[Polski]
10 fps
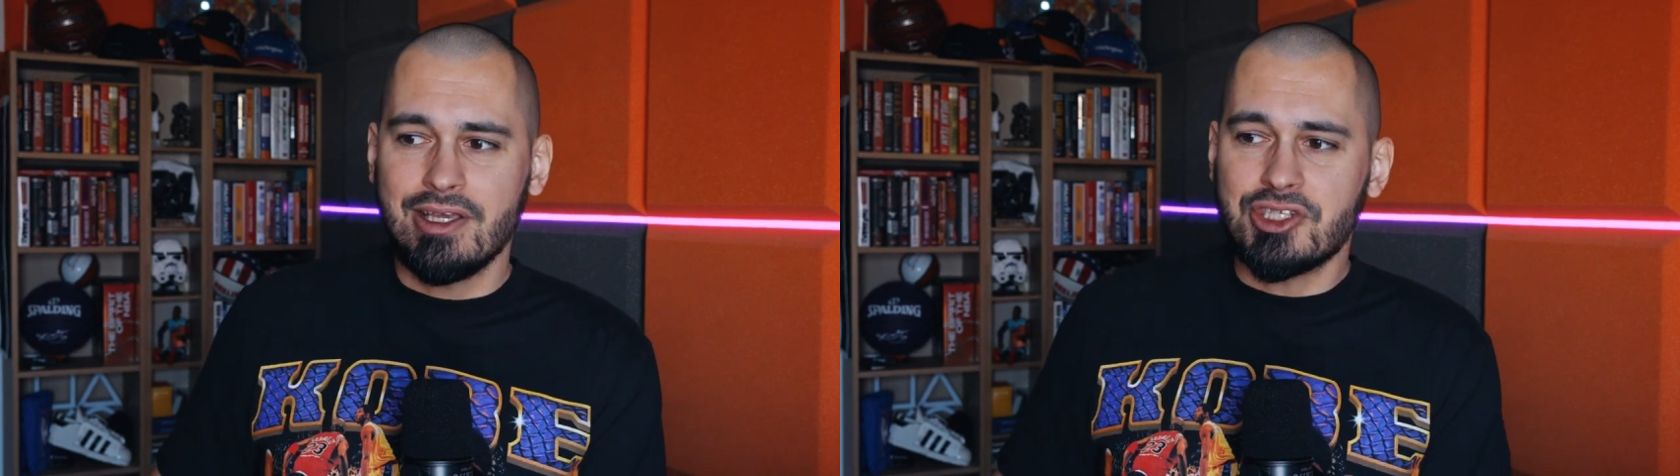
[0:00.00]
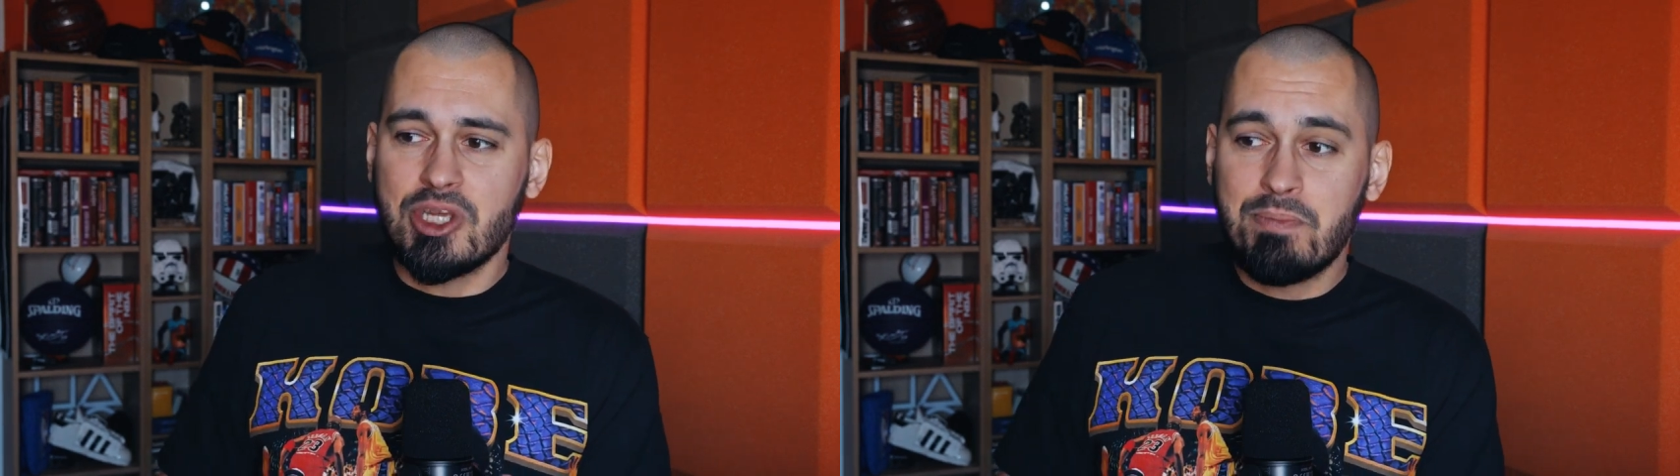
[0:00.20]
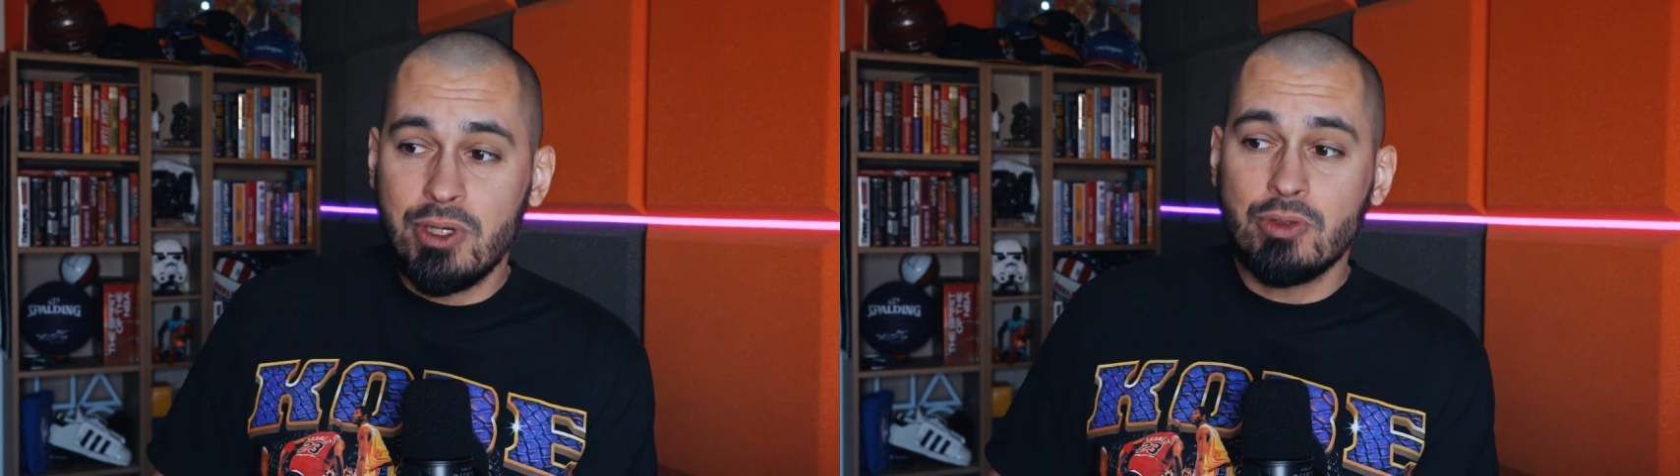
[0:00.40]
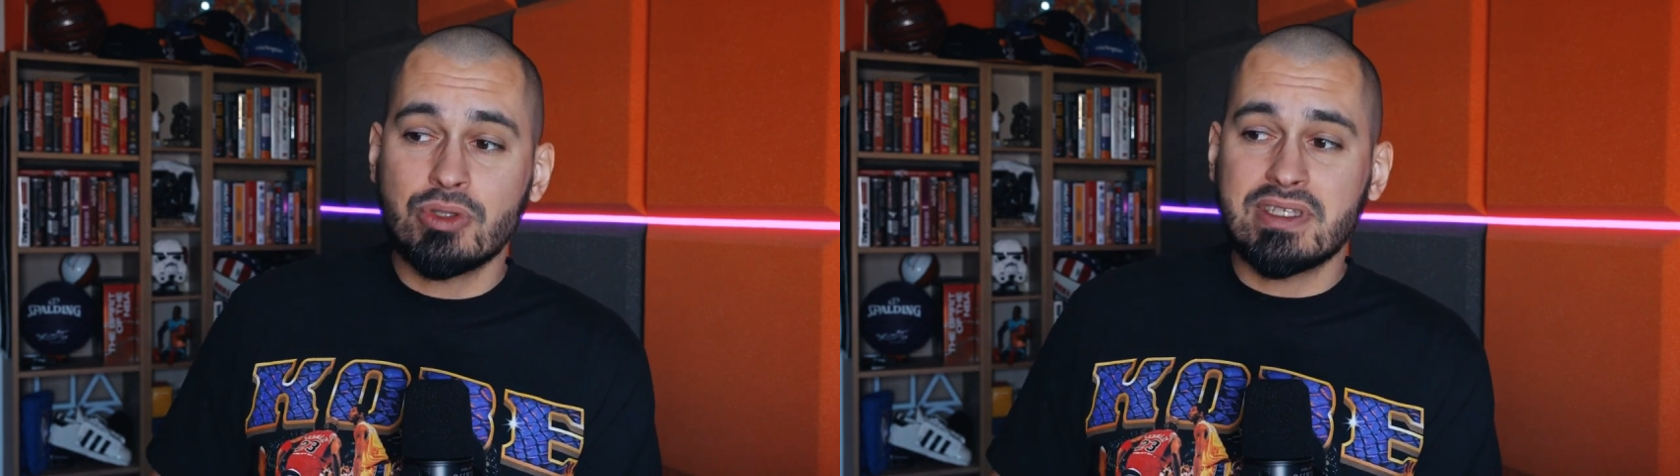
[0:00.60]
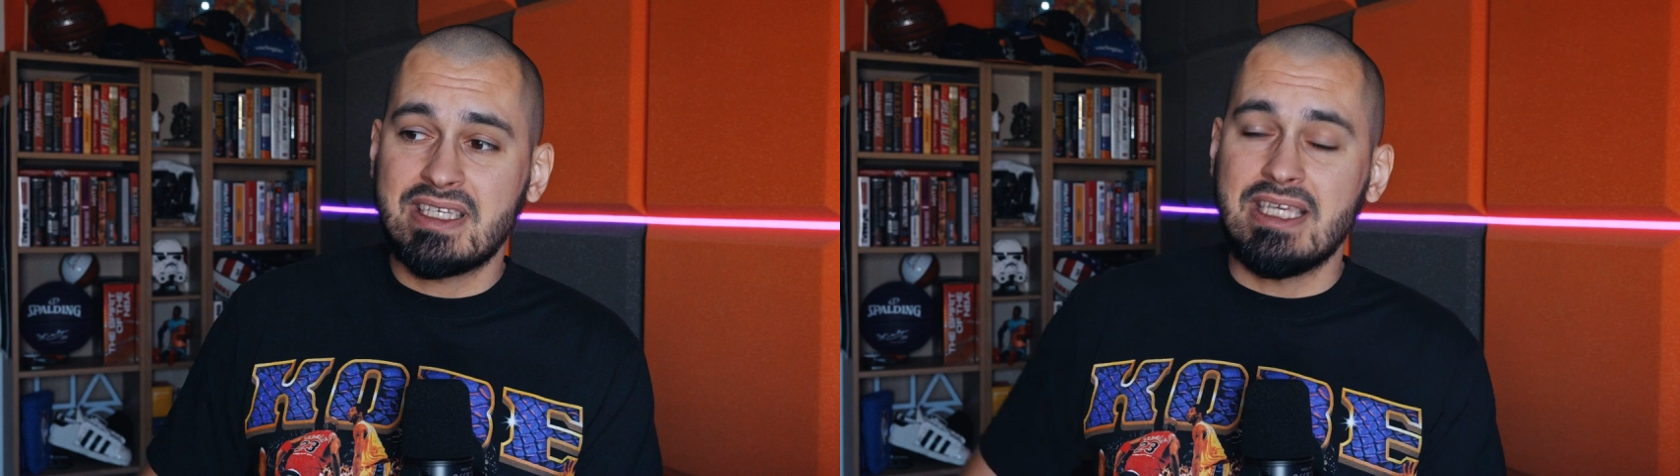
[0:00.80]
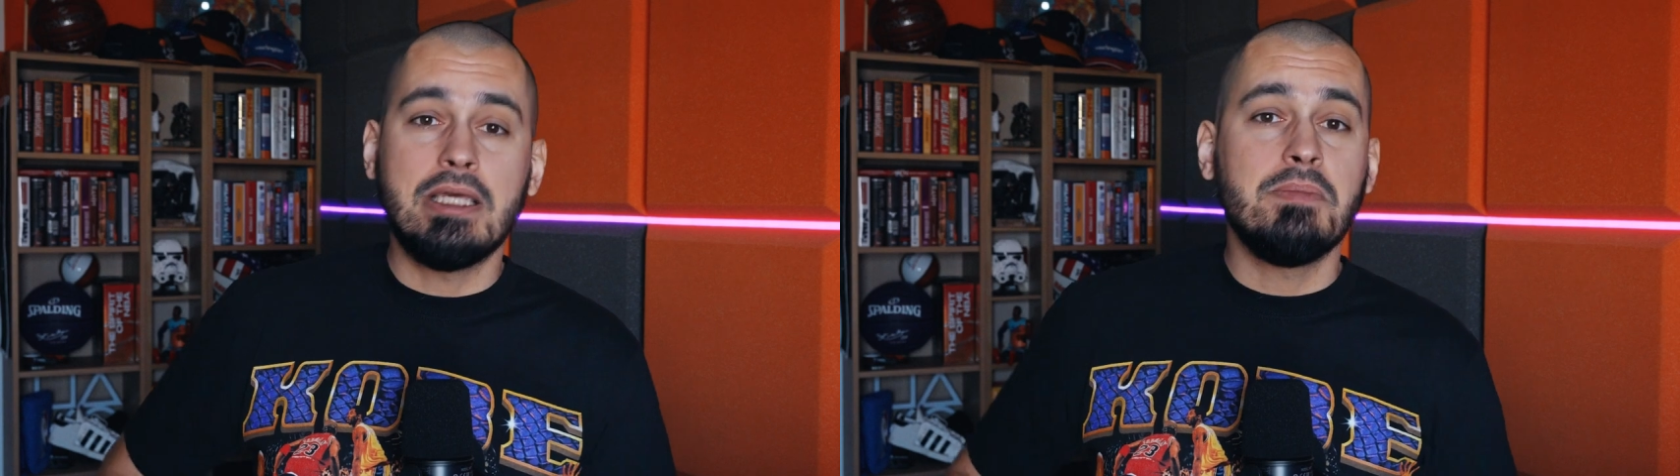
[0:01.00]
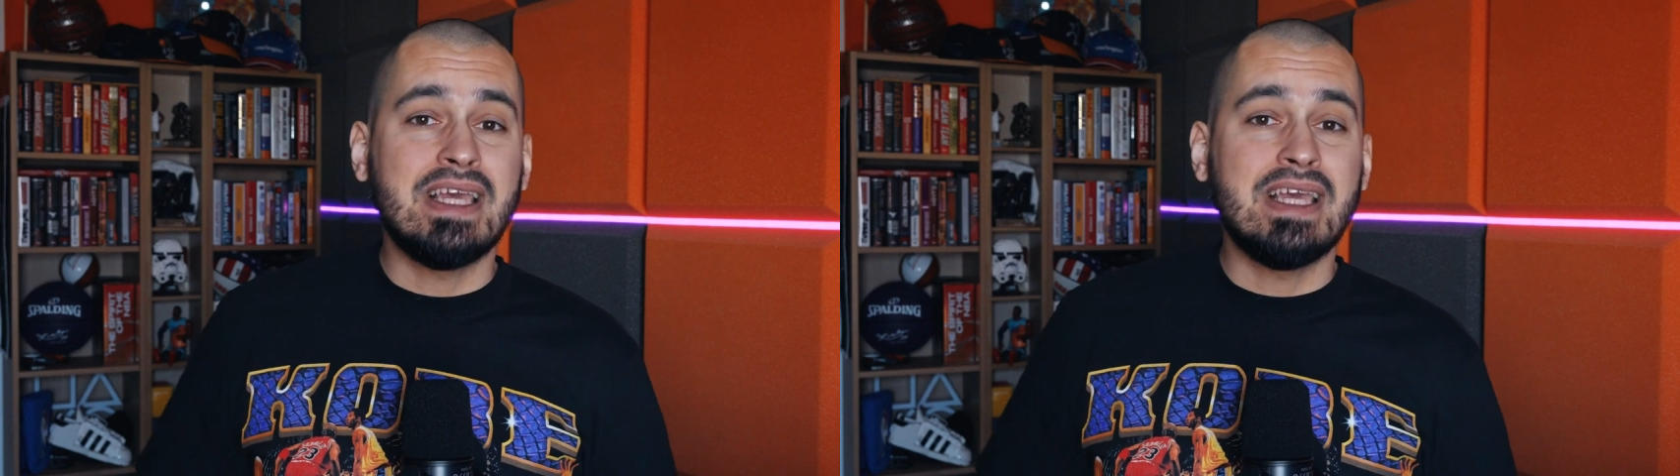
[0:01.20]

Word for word: i że był to taki